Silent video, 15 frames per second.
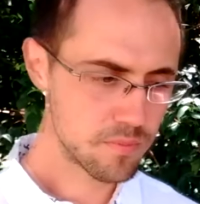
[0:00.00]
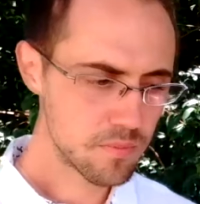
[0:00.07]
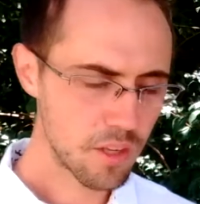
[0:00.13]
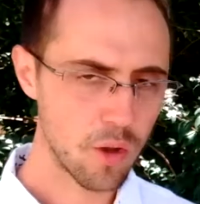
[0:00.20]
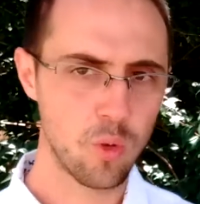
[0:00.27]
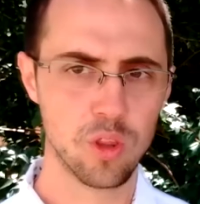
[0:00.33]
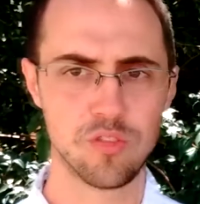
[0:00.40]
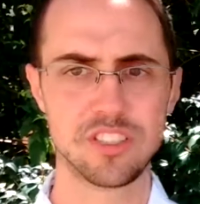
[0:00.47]

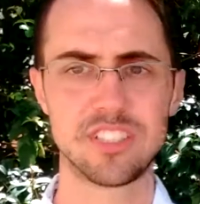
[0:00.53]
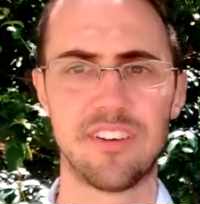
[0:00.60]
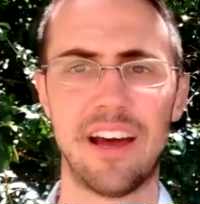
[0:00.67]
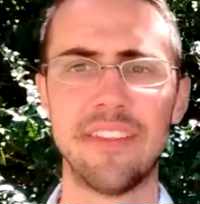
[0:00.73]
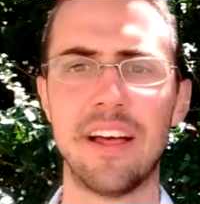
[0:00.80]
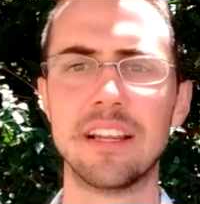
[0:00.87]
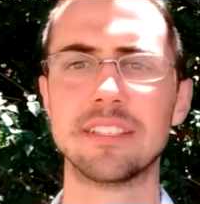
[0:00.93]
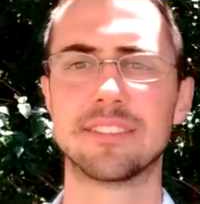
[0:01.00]
quando você vai
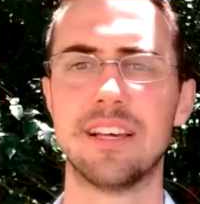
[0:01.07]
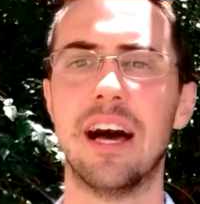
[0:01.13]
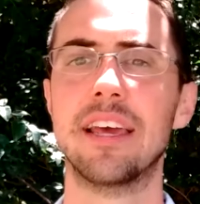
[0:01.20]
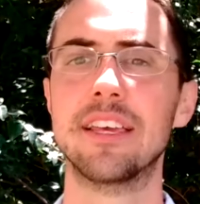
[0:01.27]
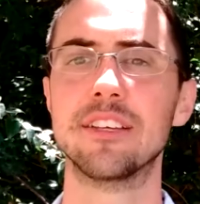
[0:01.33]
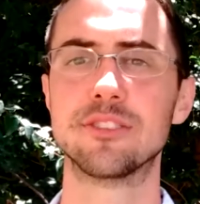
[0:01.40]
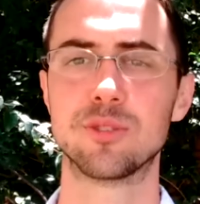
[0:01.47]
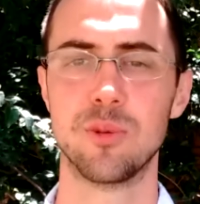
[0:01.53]
analisar
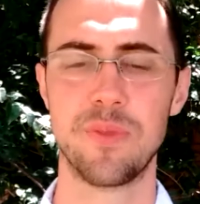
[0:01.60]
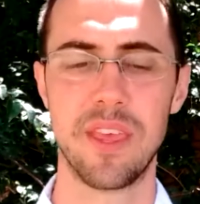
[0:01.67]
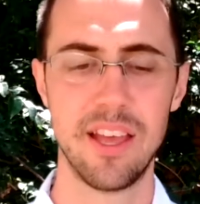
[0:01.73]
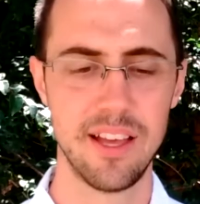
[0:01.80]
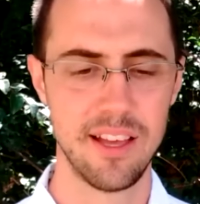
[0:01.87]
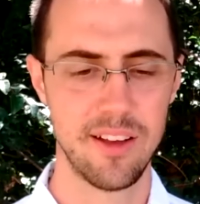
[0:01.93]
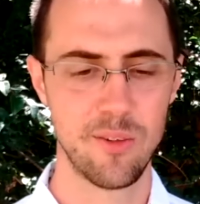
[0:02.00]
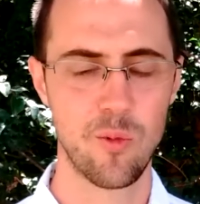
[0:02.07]
isso,
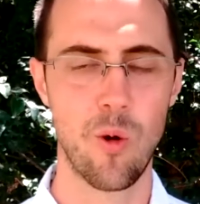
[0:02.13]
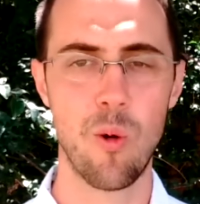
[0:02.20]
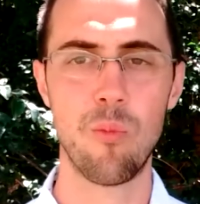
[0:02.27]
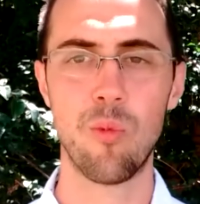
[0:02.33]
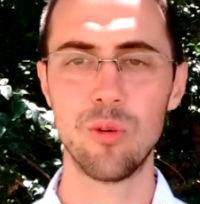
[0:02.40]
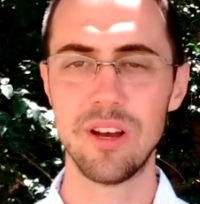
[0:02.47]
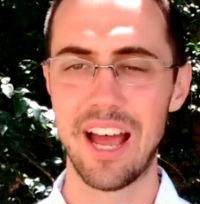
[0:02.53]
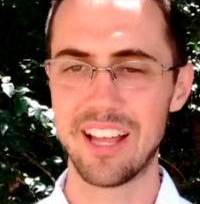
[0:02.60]
como
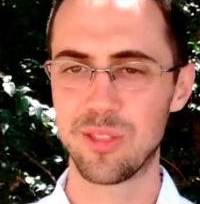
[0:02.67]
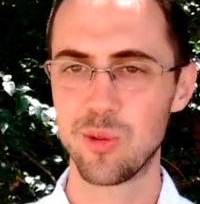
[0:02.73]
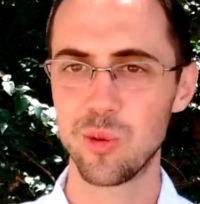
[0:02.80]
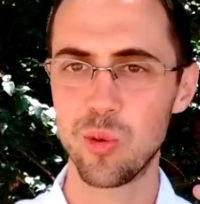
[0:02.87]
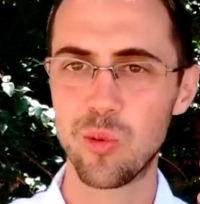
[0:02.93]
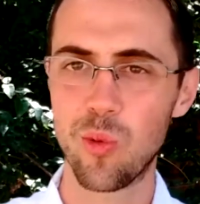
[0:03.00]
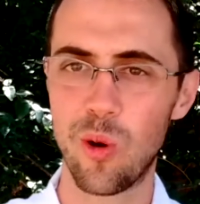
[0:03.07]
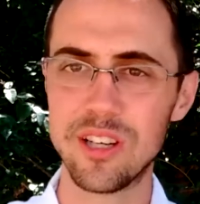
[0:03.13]
é tudo
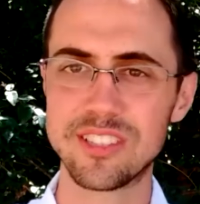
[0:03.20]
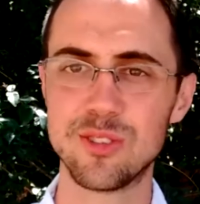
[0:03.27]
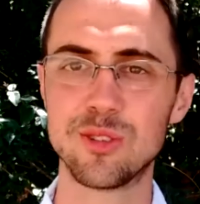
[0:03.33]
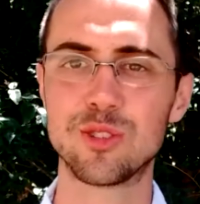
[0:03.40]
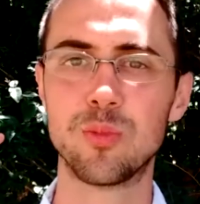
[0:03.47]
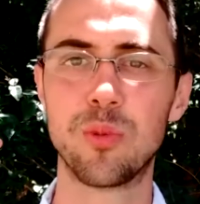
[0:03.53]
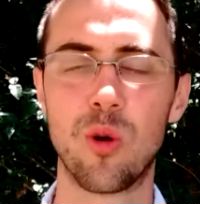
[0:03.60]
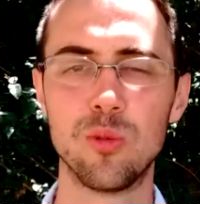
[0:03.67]
coisa do
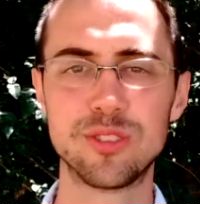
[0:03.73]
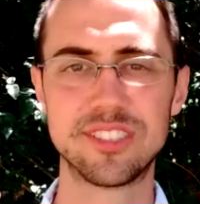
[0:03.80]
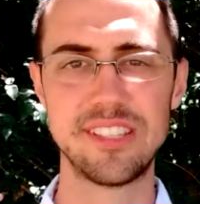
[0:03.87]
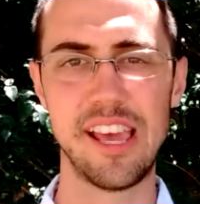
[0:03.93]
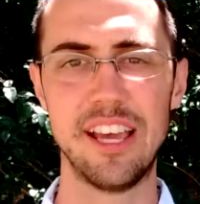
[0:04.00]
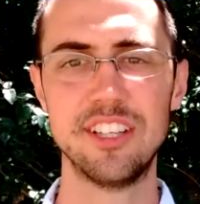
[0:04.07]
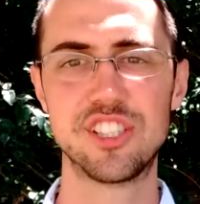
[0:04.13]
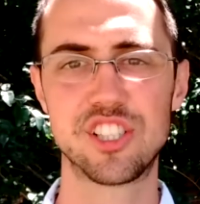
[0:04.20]

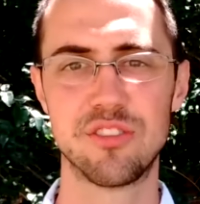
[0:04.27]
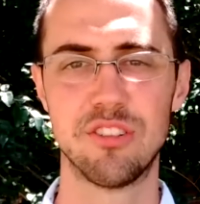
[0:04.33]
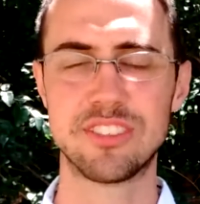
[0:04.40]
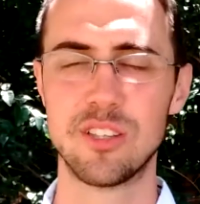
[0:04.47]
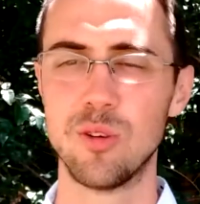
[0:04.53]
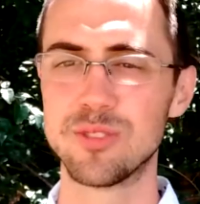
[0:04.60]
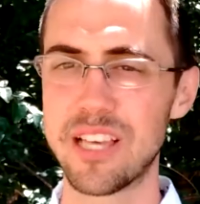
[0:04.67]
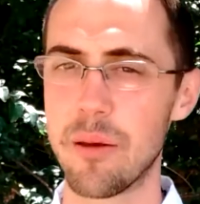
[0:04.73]
subconsciente, você
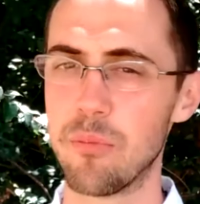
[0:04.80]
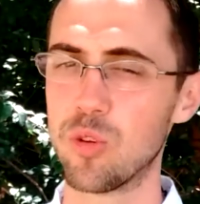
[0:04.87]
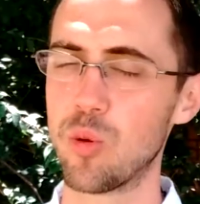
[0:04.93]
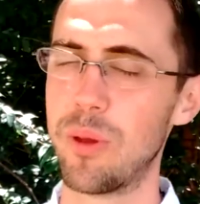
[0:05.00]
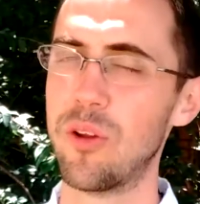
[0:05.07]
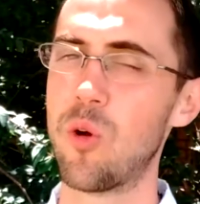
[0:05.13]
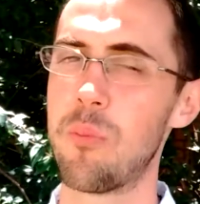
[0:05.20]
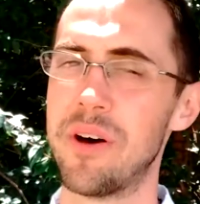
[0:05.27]
não sabe muito bem
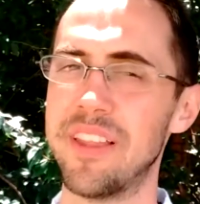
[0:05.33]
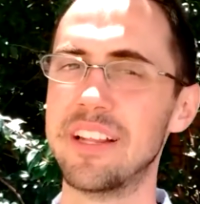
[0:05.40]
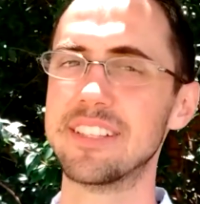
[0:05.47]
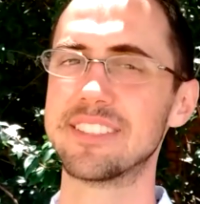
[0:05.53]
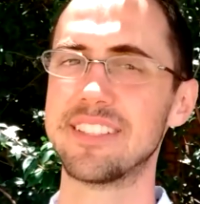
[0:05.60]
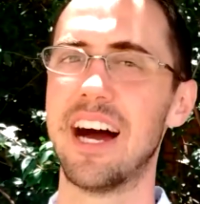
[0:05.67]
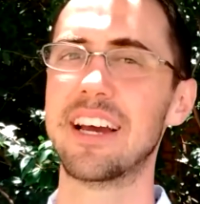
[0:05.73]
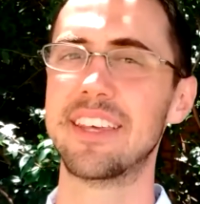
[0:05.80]
como
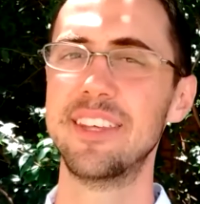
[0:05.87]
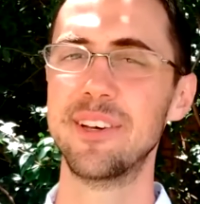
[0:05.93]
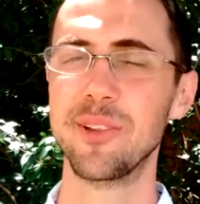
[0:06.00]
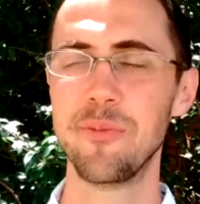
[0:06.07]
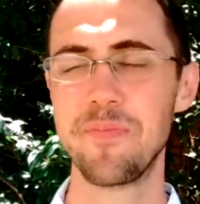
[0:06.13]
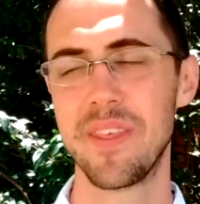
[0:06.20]
analisar aquilo.